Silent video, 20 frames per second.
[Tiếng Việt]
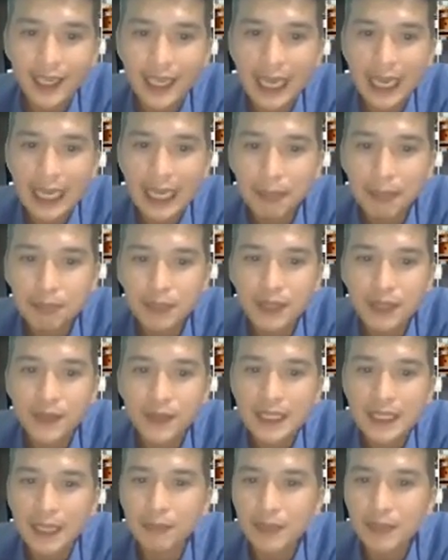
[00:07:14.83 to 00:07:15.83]
Là năm mươi
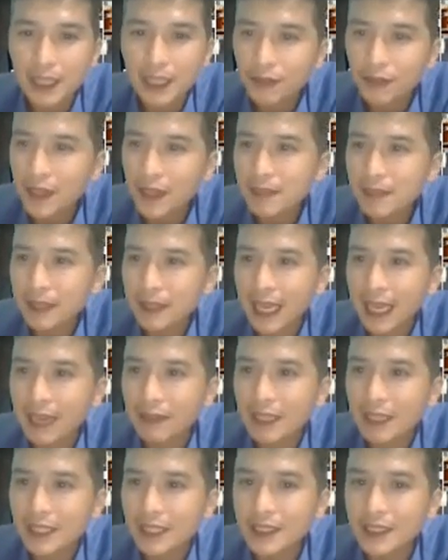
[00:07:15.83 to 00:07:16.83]
phần trăm chi phí mà
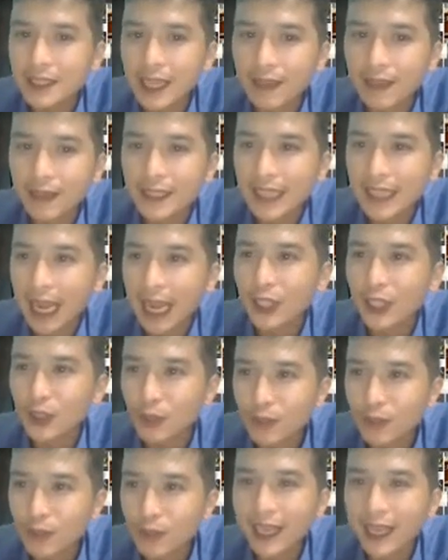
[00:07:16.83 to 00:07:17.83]
thay vì trước đây phải trả cho
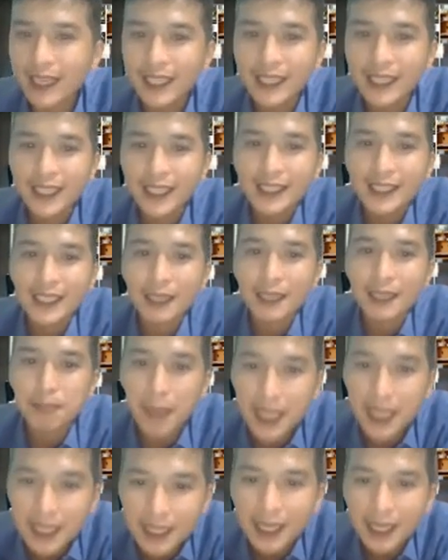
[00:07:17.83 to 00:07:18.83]
trung gian thì
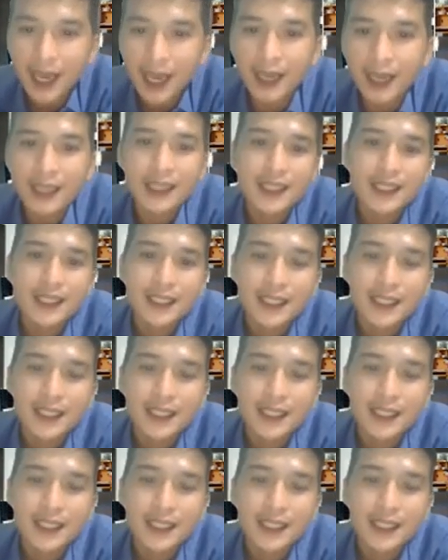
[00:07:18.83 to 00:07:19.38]
bây giờ